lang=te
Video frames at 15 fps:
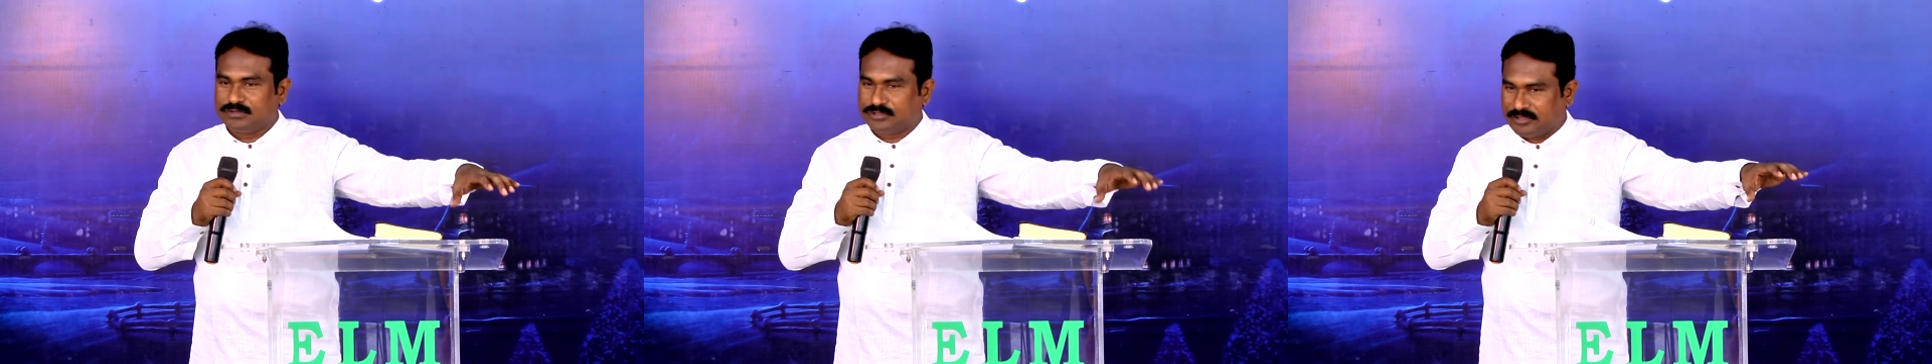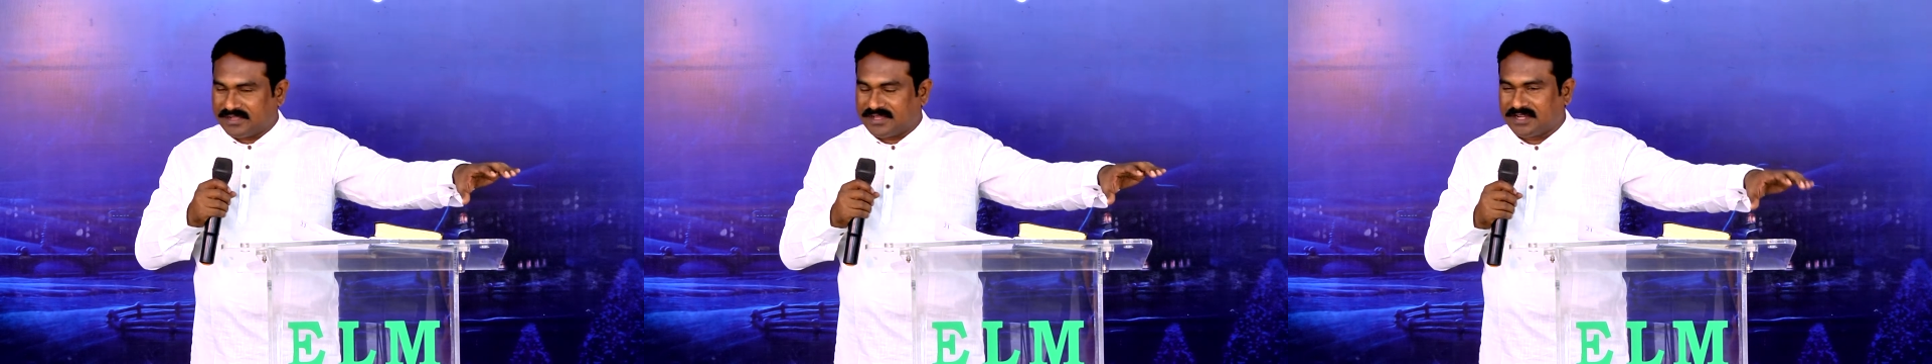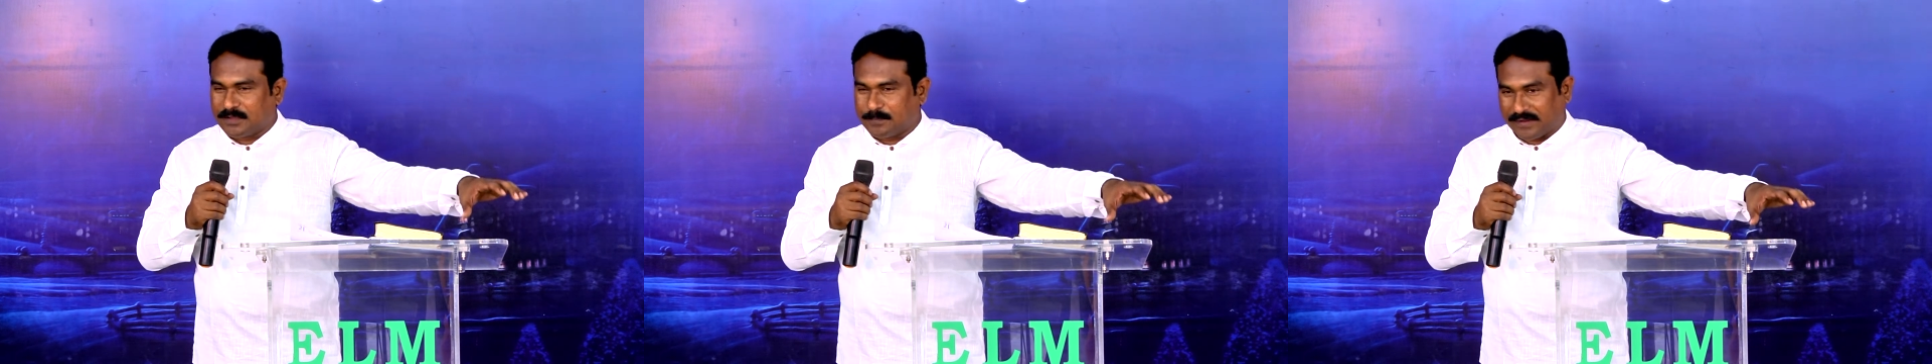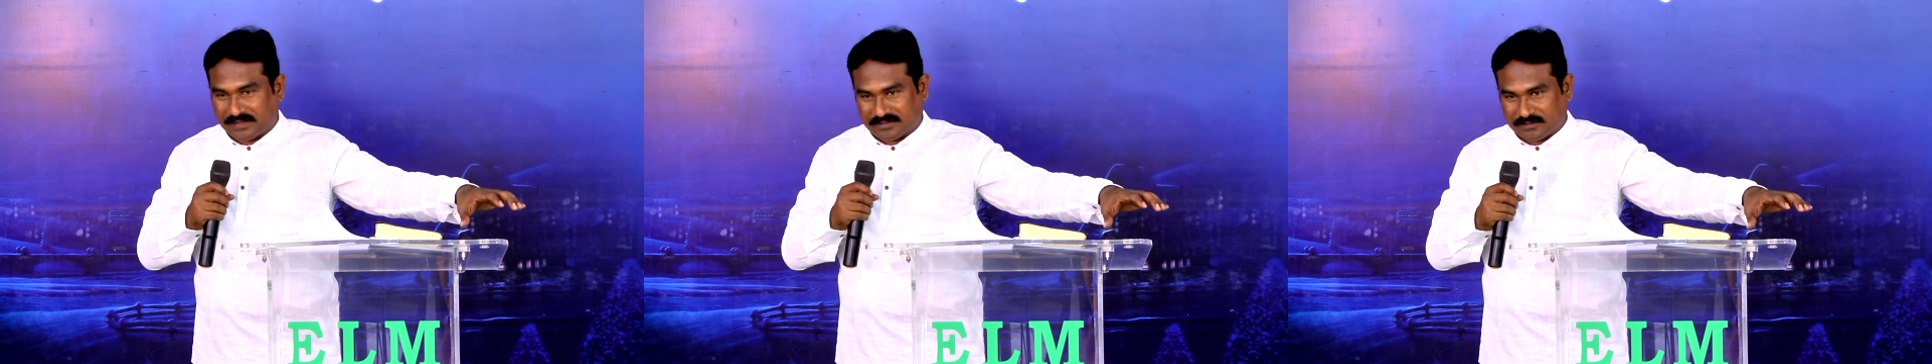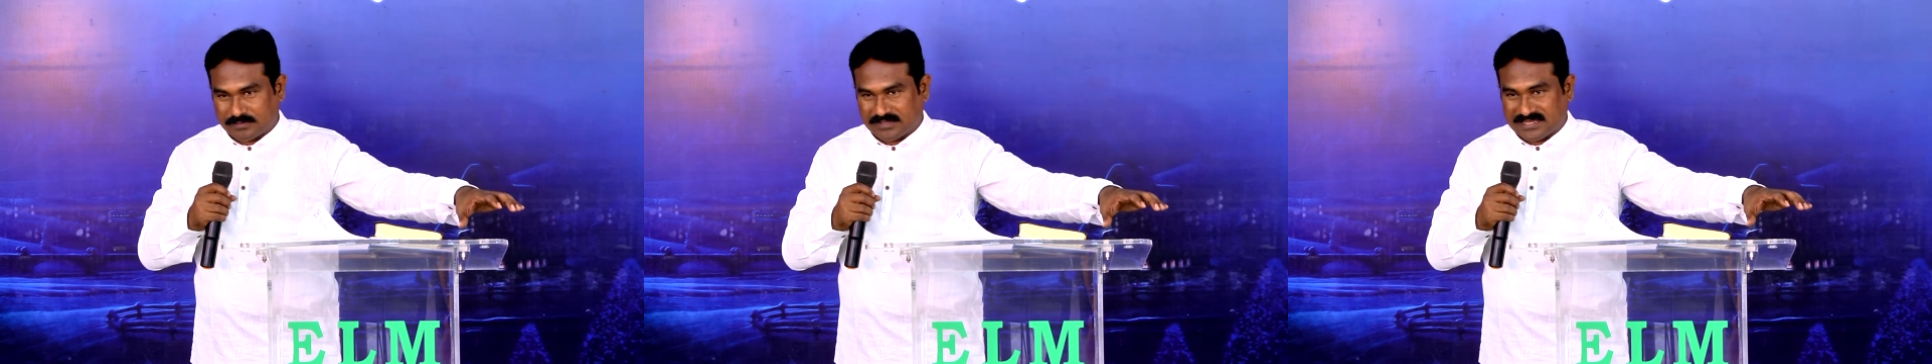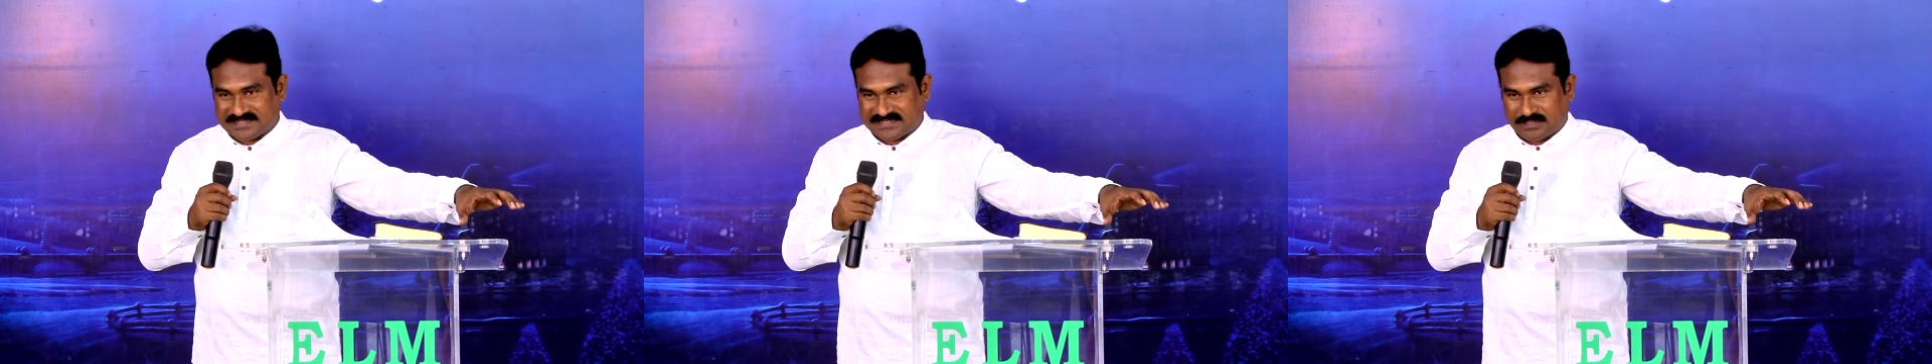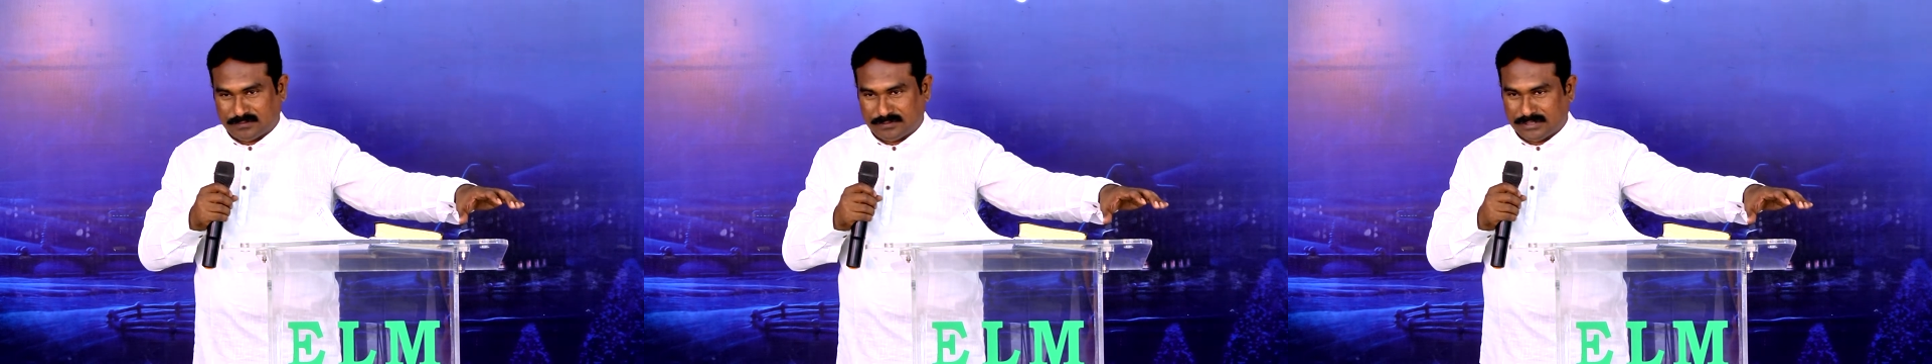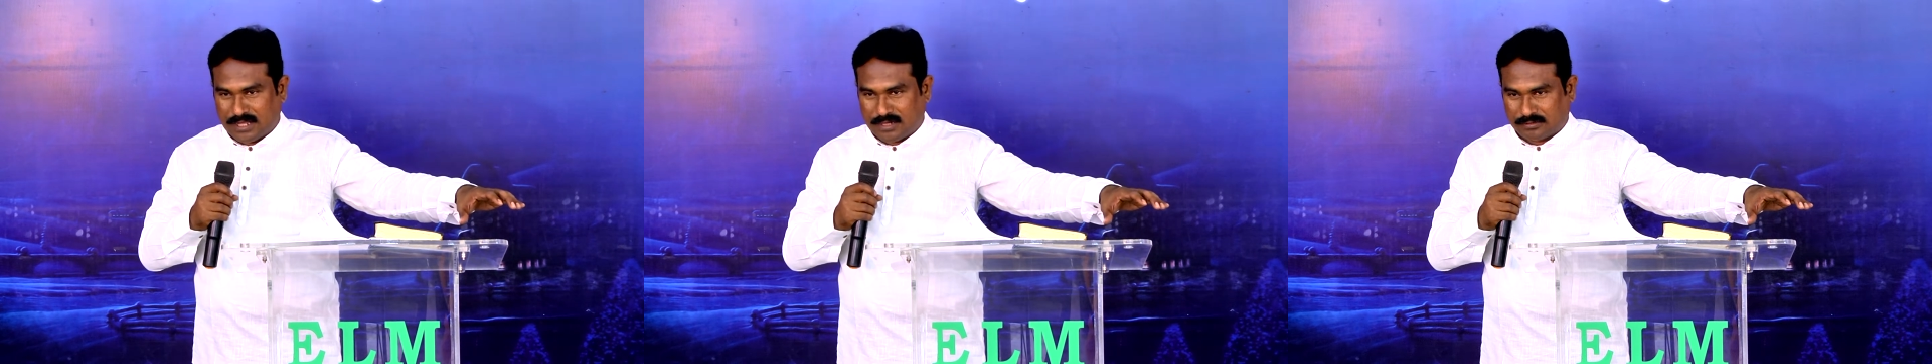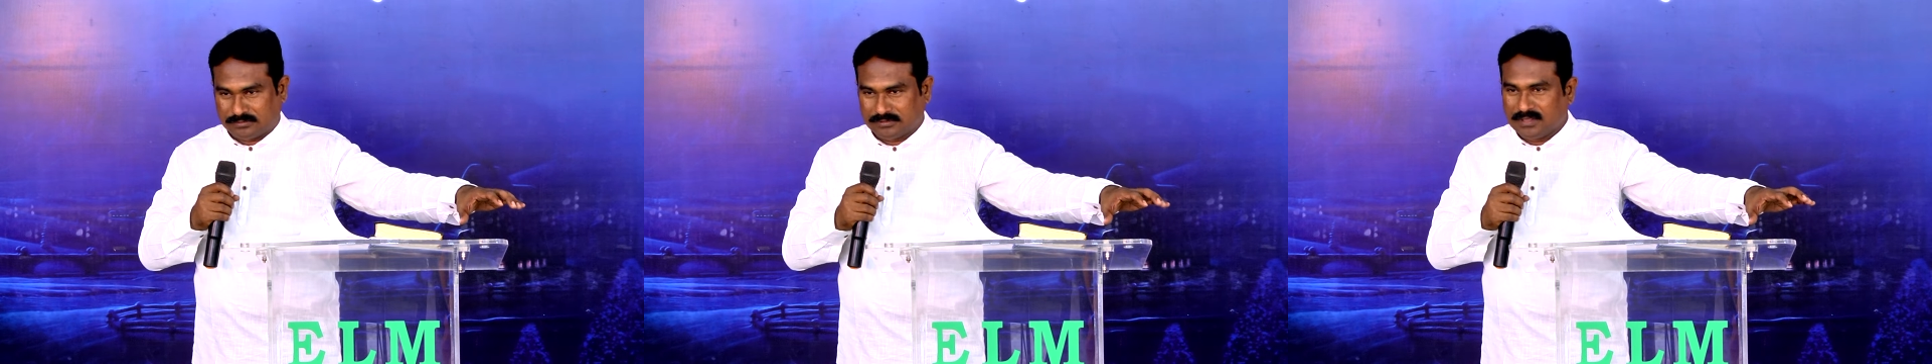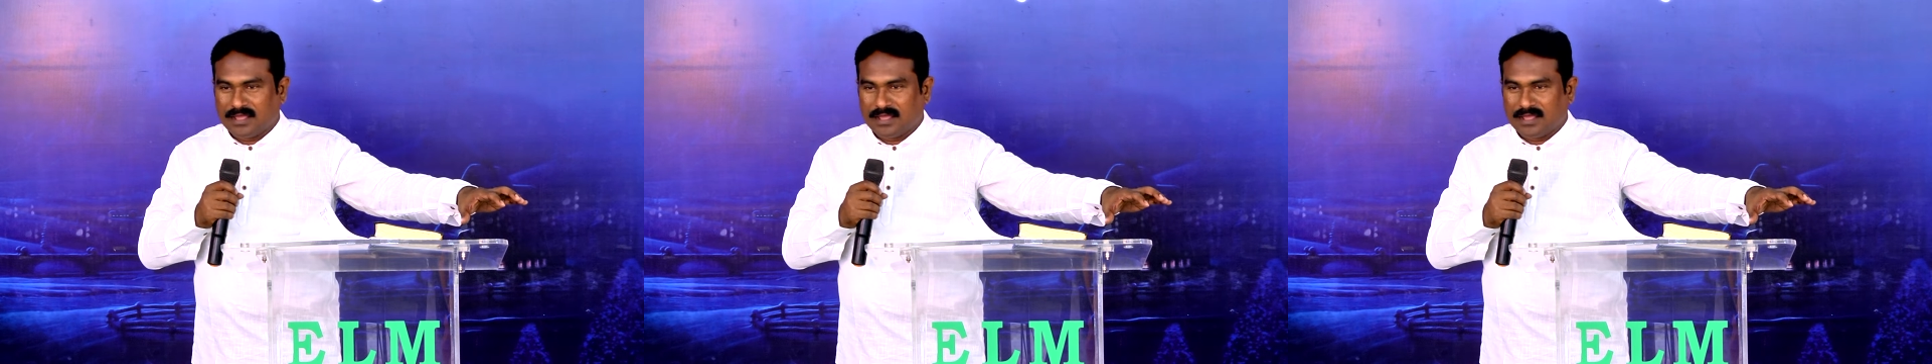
ఉద్యోగానికి ప్రయత్నం చేస్తూ ఉన్నారు